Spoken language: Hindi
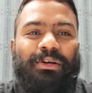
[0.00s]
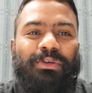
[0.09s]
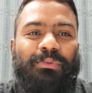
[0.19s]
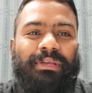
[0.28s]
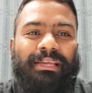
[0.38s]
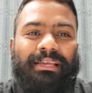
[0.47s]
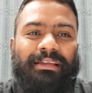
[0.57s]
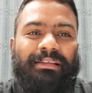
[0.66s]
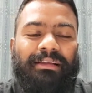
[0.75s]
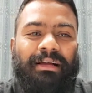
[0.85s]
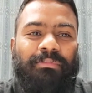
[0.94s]
क्योंकि
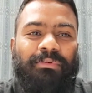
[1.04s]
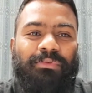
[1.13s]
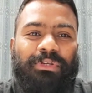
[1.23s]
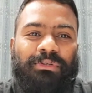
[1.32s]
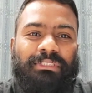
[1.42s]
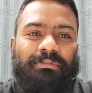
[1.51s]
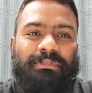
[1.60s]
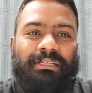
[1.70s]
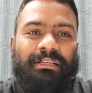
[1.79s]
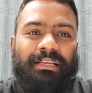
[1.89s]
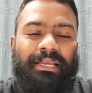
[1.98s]
आप लोग वीडियो
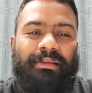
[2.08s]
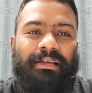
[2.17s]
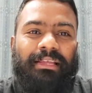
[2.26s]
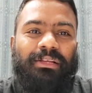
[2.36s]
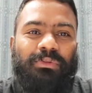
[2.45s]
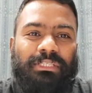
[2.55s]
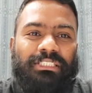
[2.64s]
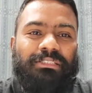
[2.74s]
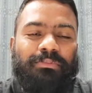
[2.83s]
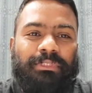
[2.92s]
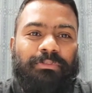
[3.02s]
को लाइक करेंगे तो ये
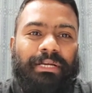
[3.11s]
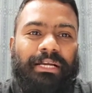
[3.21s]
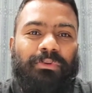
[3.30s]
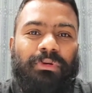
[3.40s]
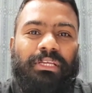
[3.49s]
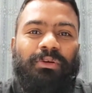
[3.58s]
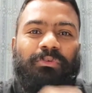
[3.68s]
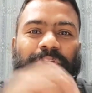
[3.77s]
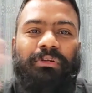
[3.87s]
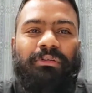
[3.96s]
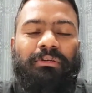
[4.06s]
स्प्रेड होगी और
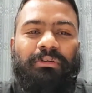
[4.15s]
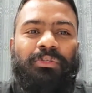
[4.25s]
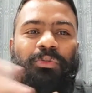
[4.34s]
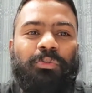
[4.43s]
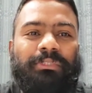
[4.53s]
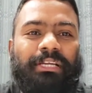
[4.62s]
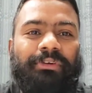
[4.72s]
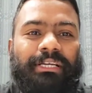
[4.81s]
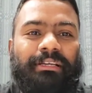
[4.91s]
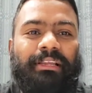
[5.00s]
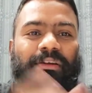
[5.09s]
वीडियो यूट्यूब
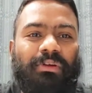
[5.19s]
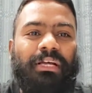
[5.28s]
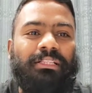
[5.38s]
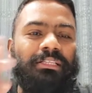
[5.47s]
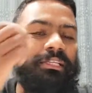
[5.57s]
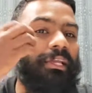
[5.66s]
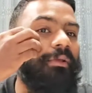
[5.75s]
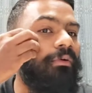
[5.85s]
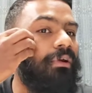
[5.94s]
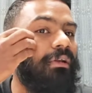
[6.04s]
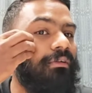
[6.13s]
जनरेट करेगा और आग तक जाएगी
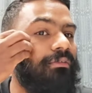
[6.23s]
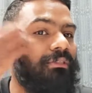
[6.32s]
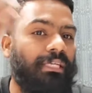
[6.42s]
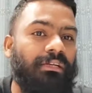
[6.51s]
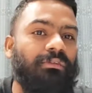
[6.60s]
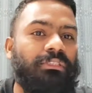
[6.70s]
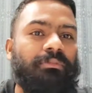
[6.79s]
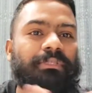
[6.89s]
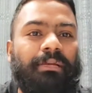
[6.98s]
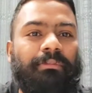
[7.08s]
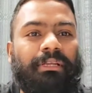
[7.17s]
और चैनल को
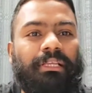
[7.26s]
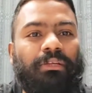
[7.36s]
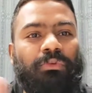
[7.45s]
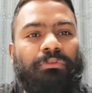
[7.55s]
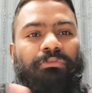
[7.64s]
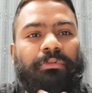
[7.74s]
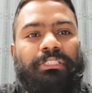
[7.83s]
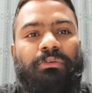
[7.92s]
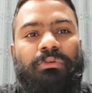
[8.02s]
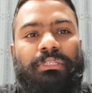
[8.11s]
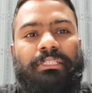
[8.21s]
सब्सक्राइब कर देंगे तो इन्फॉर्मेशन
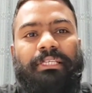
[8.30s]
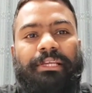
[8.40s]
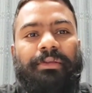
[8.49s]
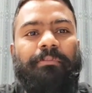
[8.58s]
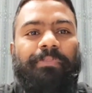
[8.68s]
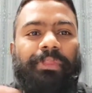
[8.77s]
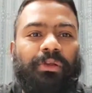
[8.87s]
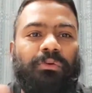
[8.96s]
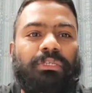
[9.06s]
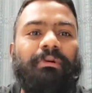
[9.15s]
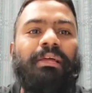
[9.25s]
लोगों तक जाएगी
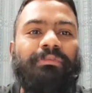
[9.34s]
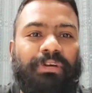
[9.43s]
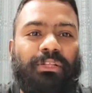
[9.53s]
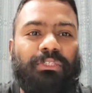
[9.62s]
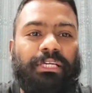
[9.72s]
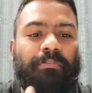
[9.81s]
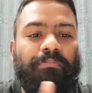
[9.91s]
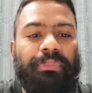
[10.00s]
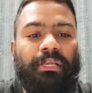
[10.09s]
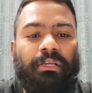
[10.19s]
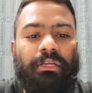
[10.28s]
कुछ हमारा ही फायदा हो जाएगा
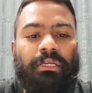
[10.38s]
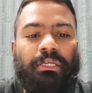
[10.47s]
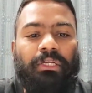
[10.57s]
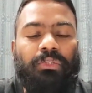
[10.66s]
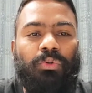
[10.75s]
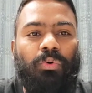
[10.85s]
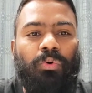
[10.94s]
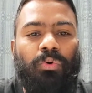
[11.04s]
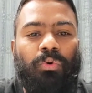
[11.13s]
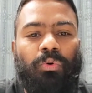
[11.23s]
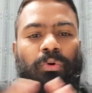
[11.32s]
तो
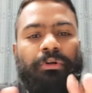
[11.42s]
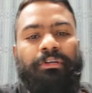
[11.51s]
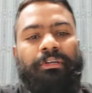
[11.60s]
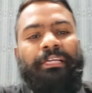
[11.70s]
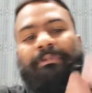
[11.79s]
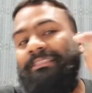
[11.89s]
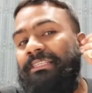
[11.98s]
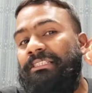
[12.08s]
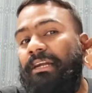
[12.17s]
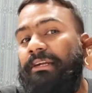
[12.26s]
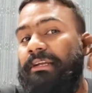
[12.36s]
ट्रीटमेंट से
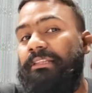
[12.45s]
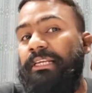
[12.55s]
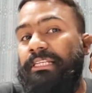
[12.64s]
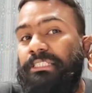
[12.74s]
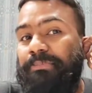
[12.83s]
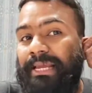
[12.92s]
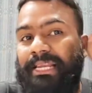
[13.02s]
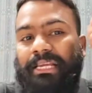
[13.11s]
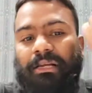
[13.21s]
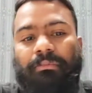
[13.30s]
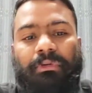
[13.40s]
स्टार्ट करते हैं जी
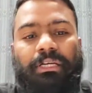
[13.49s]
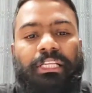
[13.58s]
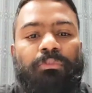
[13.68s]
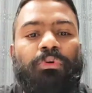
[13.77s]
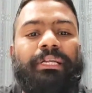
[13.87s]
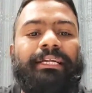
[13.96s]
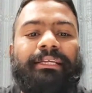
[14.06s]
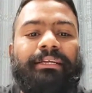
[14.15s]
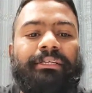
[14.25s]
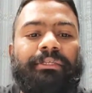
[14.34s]
पहले हम डीमोटेक्टिक